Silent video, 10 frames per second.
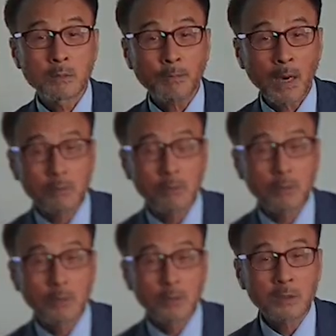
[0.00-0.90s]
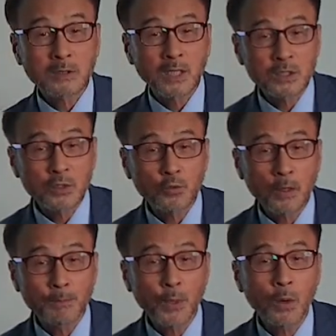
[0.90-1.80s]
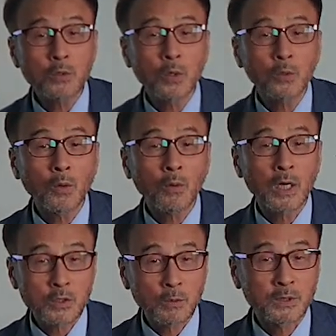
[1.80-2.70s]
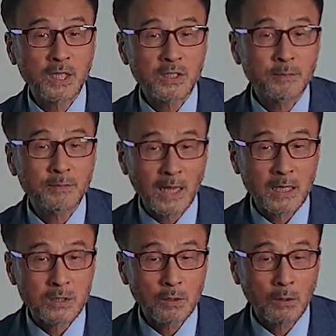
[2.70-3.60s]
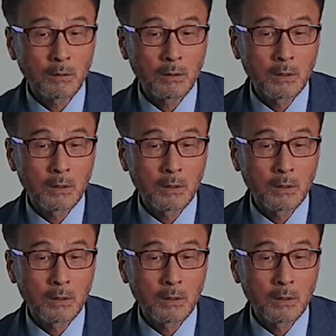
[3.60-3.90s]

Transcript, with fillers: 바로 그 당시 수도인 평성경까지 옵니다. 지금 나라죠.